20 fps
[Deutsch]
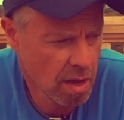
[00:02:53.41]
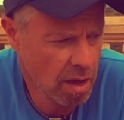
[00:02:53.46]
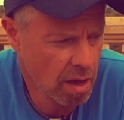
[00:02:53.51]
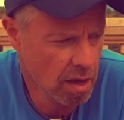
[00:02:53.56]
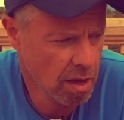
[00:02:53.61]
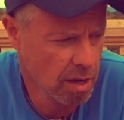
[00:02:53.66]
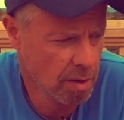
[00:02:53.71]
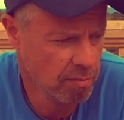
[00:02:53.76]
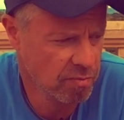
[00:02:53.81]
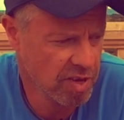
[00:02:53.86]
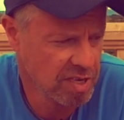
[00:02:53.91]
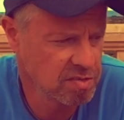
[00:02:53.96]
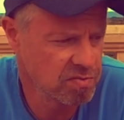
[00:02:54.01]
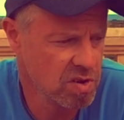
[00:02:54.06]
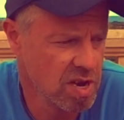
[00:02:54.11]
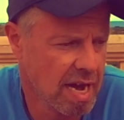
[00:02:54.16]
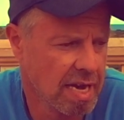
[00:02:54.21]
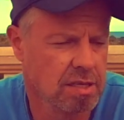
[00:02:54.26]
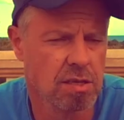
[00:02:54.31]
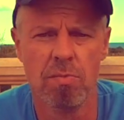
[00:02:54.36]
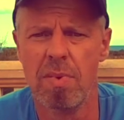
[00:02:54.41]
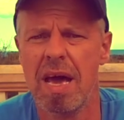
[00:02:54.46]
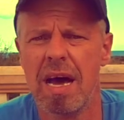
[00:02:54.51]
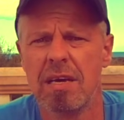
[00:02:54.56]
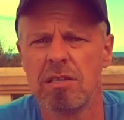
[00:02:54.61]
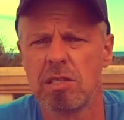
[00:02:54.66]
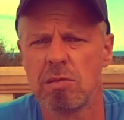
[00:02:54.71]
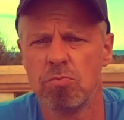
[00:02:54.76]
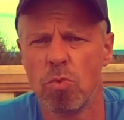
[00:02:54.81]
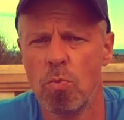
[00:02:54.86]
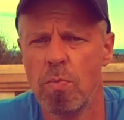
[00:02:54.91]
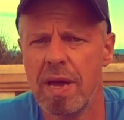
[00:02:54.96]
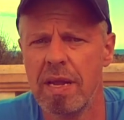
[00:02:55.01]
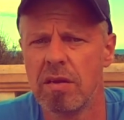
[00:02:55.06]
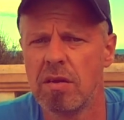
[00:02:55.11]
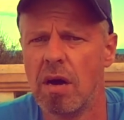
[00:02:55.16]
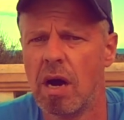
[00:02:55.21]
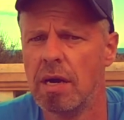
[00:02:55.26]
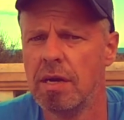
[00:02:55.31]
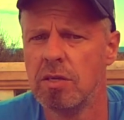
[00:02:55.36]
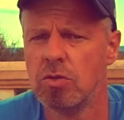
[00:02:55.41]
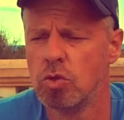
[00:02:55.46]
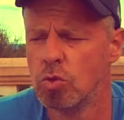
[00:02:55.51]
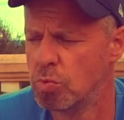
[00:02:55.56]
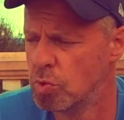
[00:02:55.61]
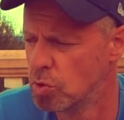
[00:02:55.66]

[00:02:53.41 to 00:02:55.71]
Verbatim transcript: ähm, was vielleicht im ersten Moment gar nicht so